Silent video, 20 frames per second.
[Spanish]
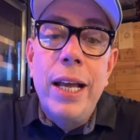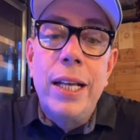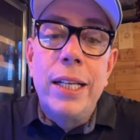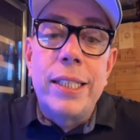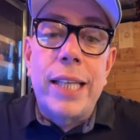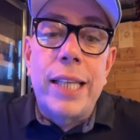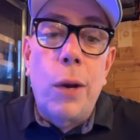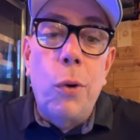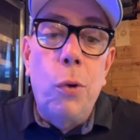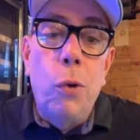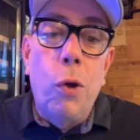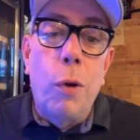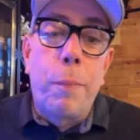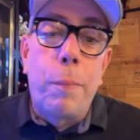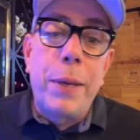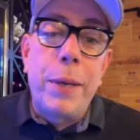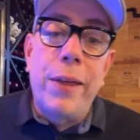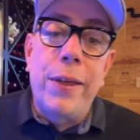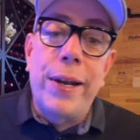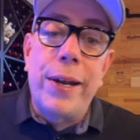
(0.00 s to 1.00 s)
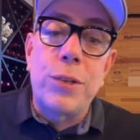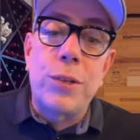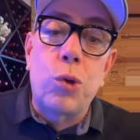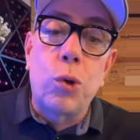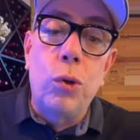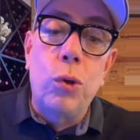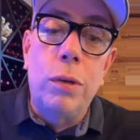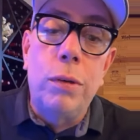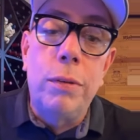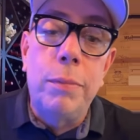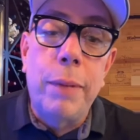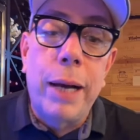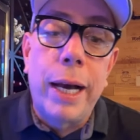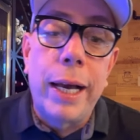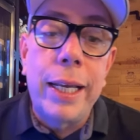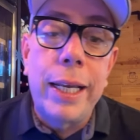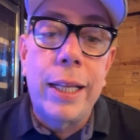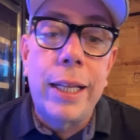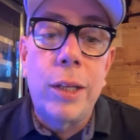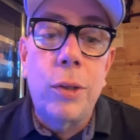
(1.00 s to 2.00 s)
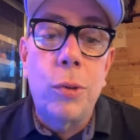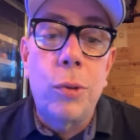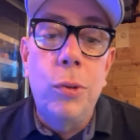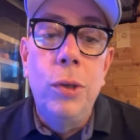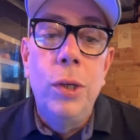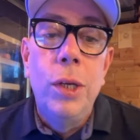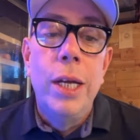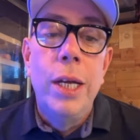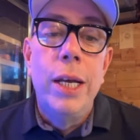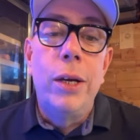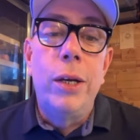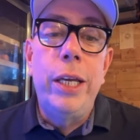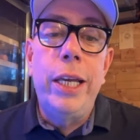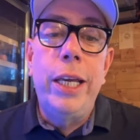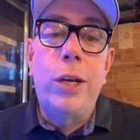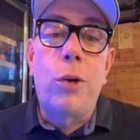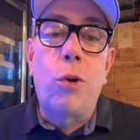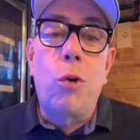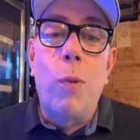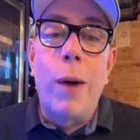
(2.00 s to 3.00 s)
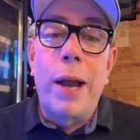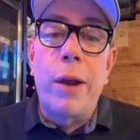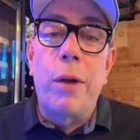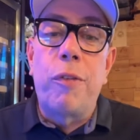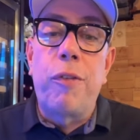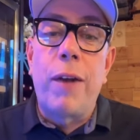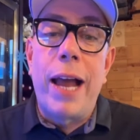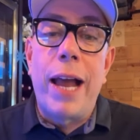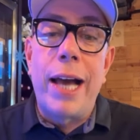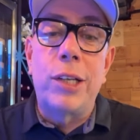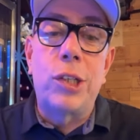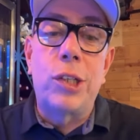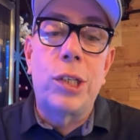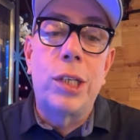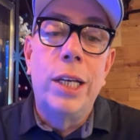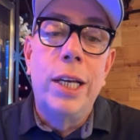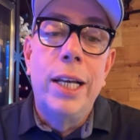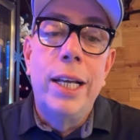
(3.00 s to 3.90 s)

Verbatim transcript: Saludos, Piedra Azul, imagínate tú. Y Cubano Flash.